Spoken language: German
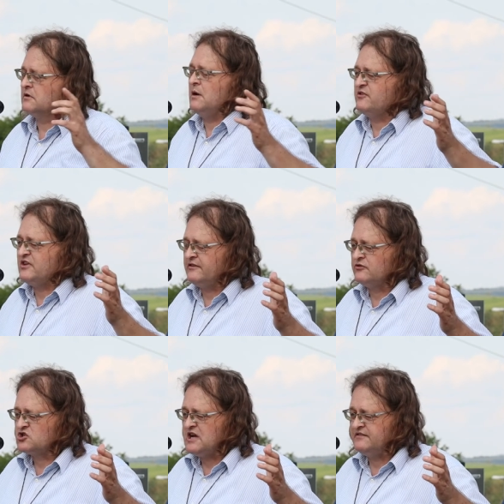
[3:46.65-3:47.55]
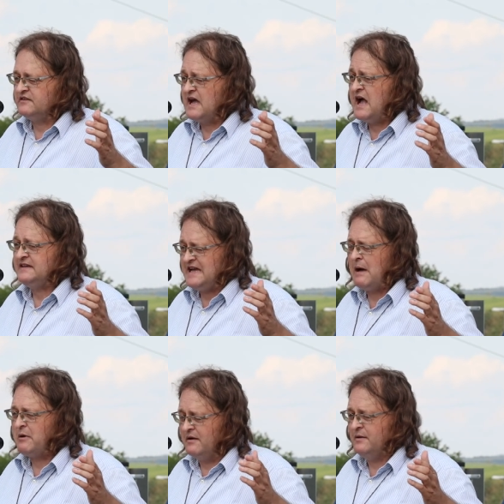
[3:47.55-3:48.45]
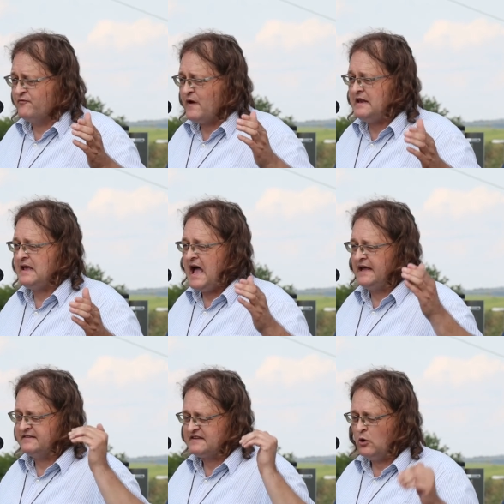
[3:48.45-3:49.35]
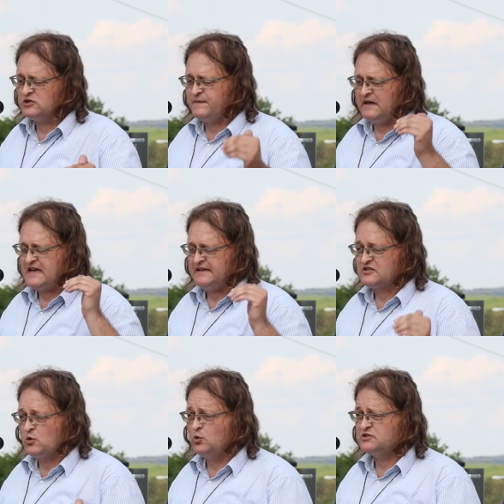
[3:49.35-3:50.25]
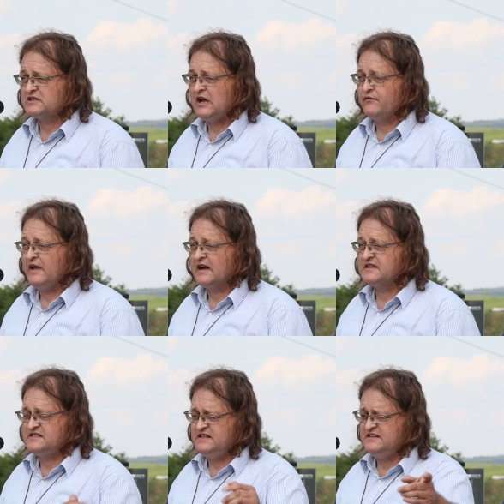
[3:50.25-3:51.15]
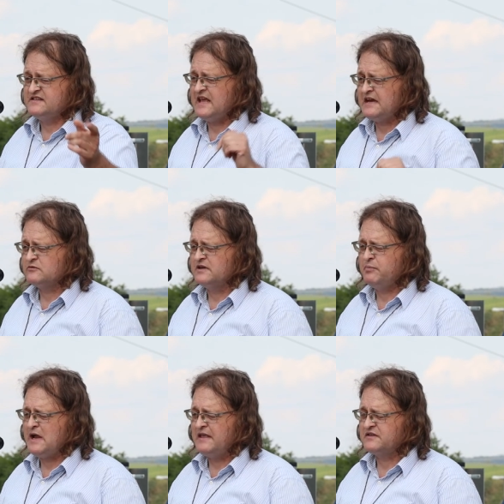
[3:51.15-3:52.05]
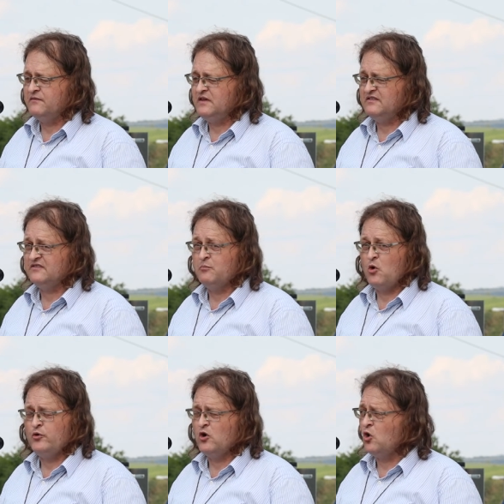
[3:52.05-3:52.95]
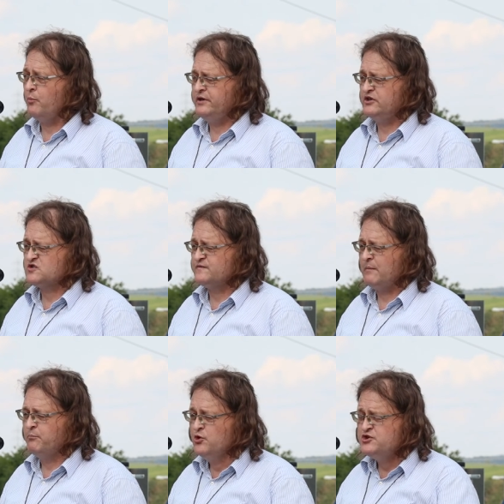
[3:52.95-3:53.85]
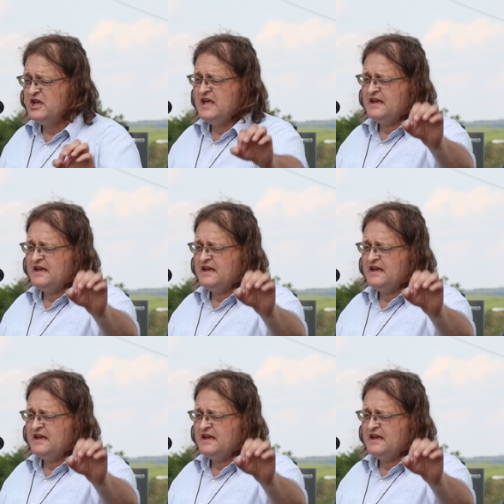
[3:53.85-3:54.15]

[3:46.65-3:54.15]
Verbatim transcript: Kann man sagen, ist doch scheißegal. Ja, aber im Falle eines Ausfalls eines Großkraftwerkes sind diese Leitungen geplant gewesen im europäischen Verbund,